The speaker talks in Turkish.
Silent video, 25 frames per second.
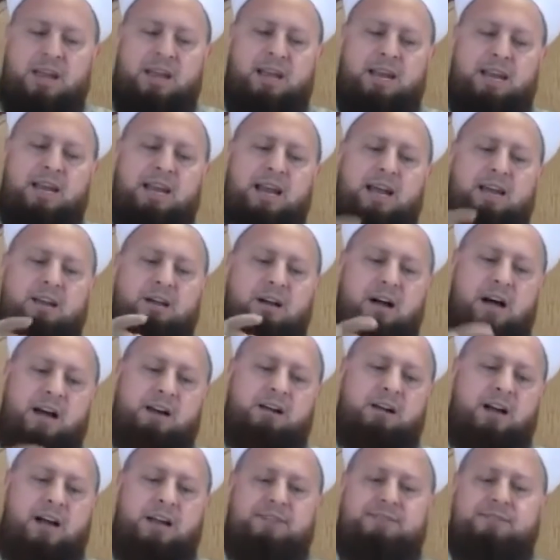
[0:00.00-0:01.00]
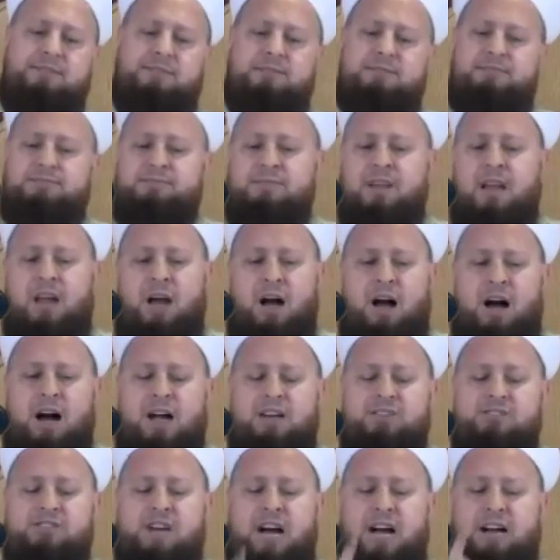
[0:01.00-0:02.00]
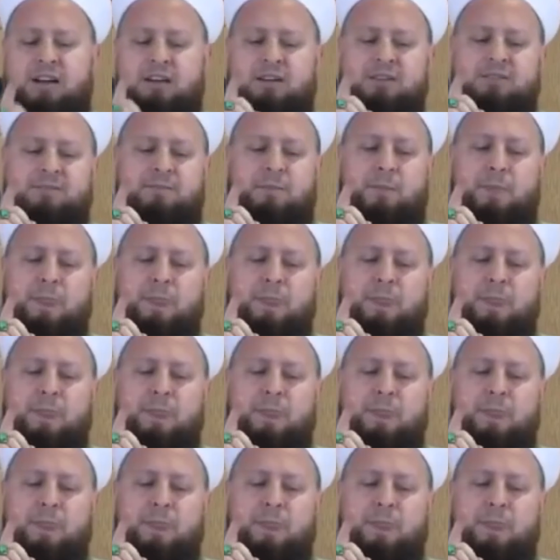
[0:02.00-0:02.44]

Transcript: İllel garkat ancak